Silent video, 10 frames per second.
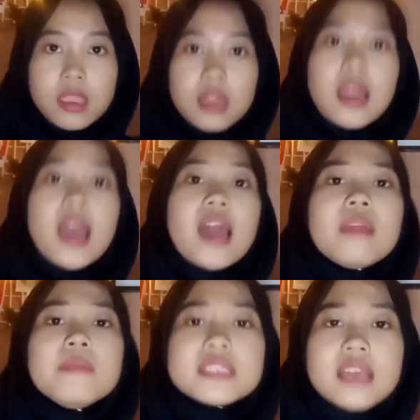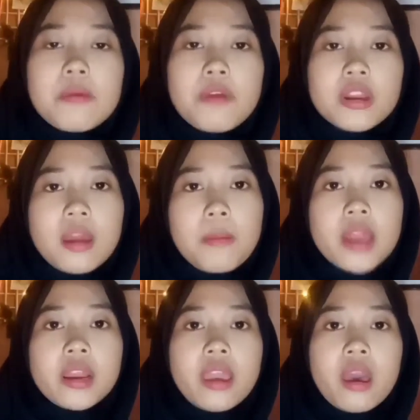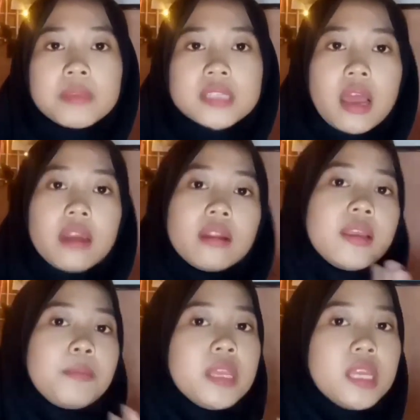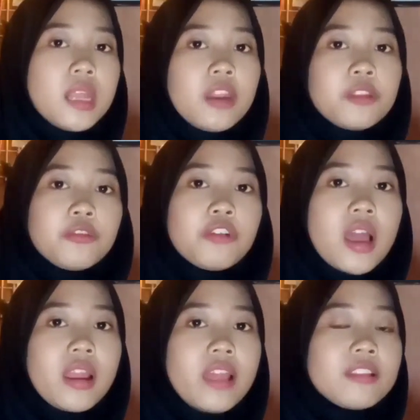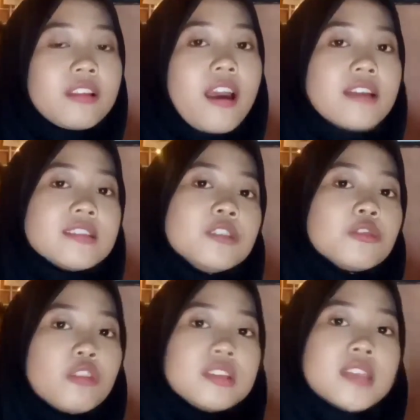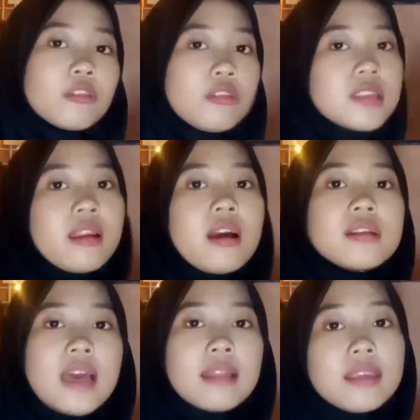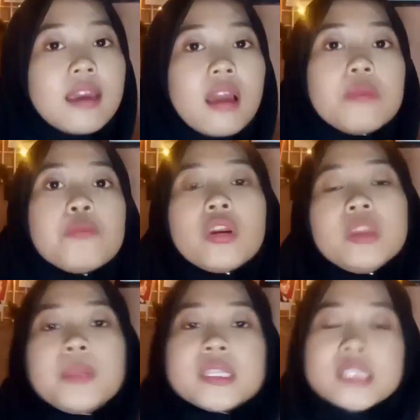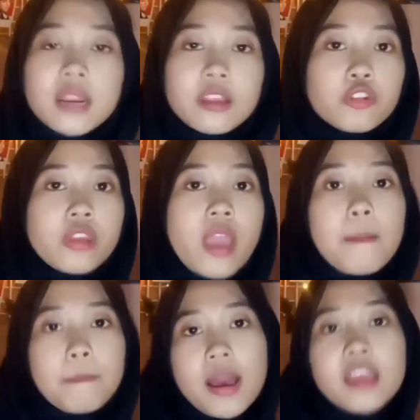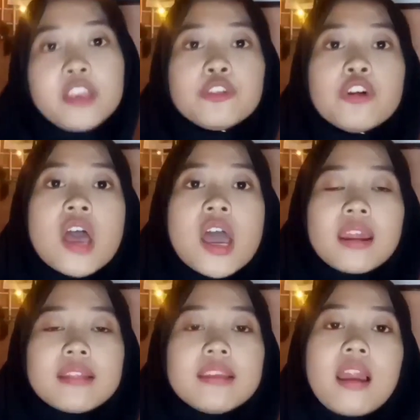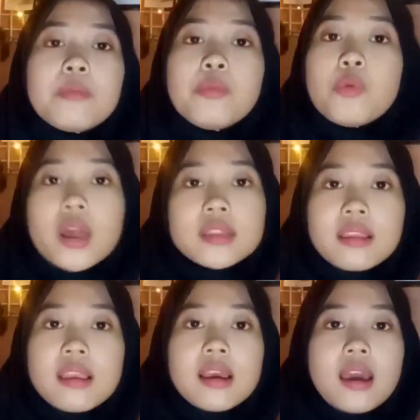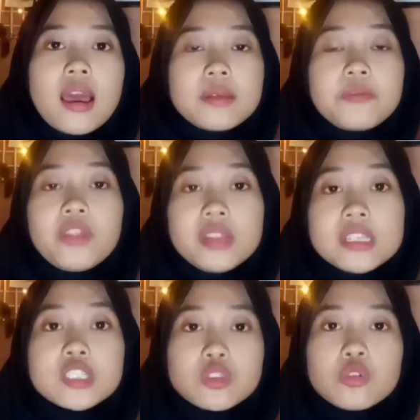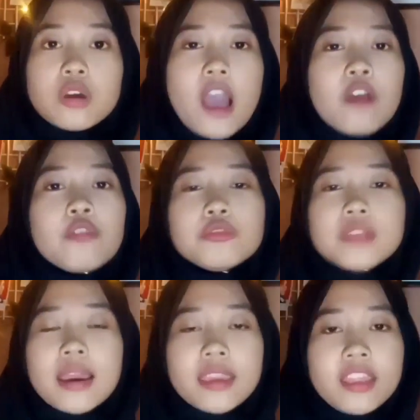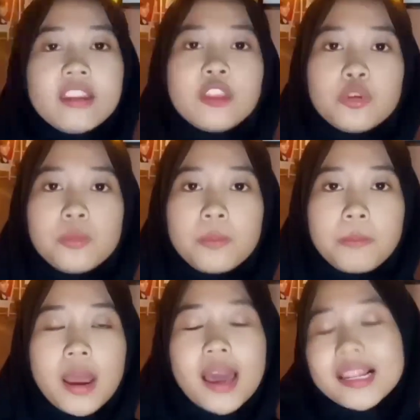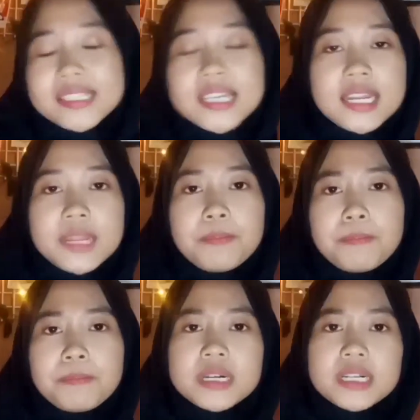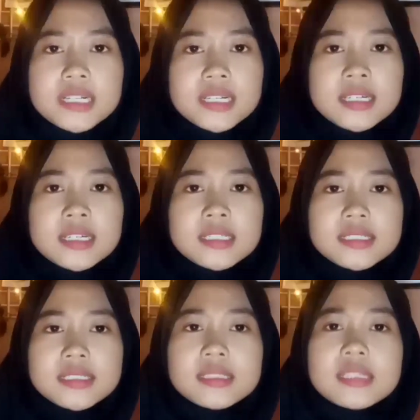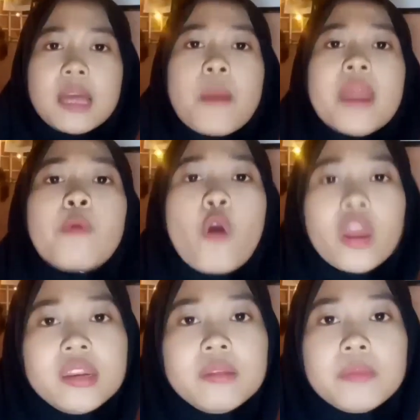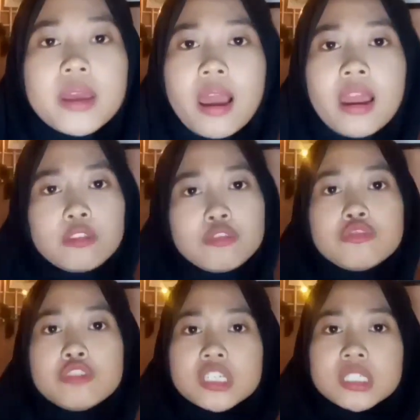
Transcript: Nah kalian bisa buat nambahin kayak misalkan di pinggiran itu kalian kasih tuh tulisan-tulisan yang cantik kalian buat di pitch art atau di apa gitu nanti kalian buat fit di situ aku yakin itu bakal jadi eh, tambahin poin biar kalian tuh